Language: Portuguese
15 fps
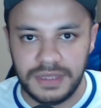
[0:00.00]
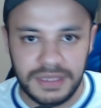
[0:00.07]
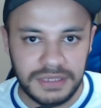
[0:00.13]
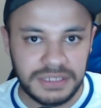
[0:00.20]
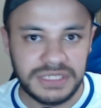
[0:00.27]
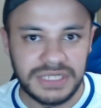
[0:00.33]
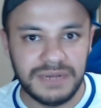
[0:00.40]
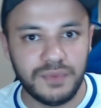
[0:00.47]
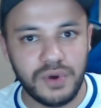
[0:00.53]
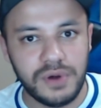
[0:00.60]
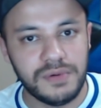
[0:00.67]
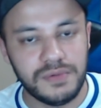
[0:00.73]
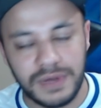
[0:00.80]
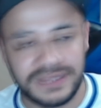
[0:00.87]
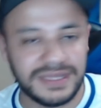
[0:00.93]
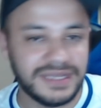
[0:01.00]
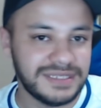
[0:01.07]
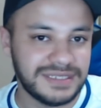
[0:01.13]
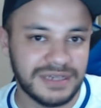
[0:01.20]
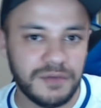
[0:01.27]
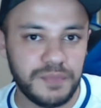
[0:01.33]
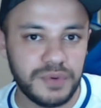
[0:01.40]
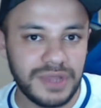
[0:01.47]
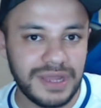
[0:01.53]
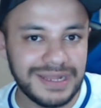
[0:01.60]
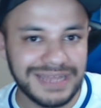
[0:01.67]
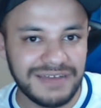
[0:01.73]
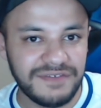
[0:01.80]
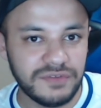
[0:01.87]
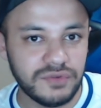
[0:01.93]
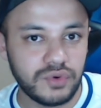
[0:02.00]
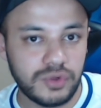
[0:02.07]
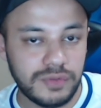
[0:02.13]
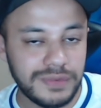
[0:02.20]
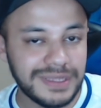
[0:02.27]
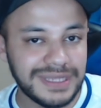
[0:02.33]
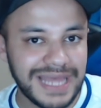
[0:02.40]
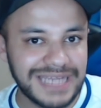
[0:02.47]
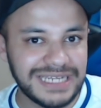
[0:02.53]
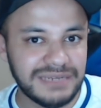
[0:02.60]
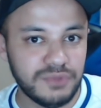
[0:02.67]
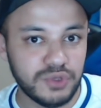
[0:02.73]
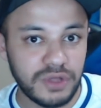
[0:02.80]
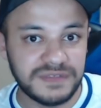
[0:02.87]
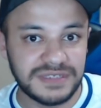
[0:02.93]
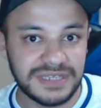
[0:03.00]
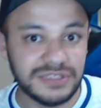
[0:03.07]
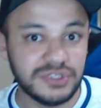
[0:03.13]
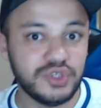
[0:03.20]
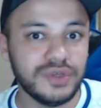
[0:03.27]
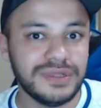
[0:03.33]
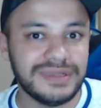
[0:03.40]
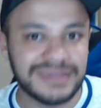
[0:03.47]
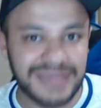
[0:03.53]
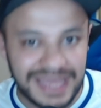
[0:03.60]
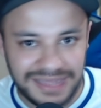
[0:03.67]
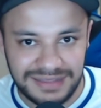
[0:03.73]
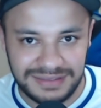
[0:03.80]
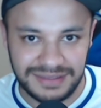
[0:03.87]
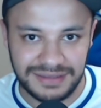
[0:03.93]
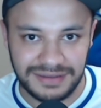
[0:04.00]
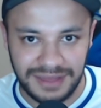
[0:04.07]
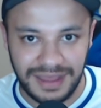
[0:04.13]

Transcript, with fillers: e chamou atenção porque ele estava no clube desde 1980,